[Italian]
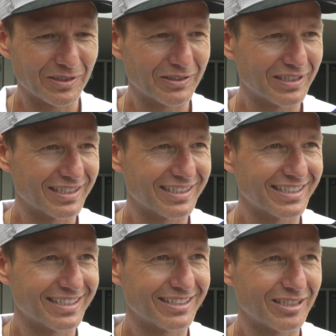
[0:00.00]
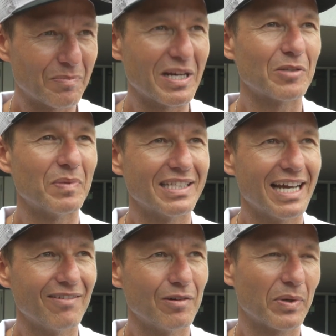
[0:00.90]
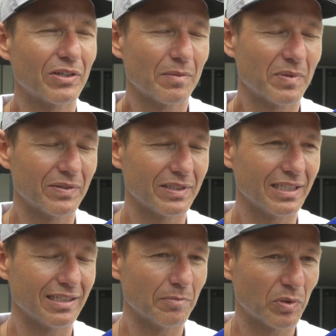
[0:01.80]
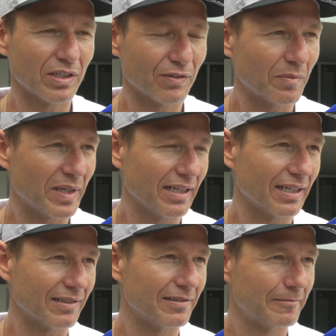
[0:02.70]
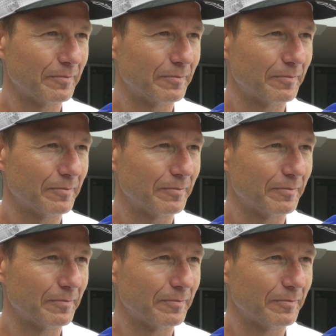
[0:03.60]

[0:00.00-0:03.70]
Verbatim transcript: Non non me l'aspettavo, però sapevo di, di, poter far bene. Ecco.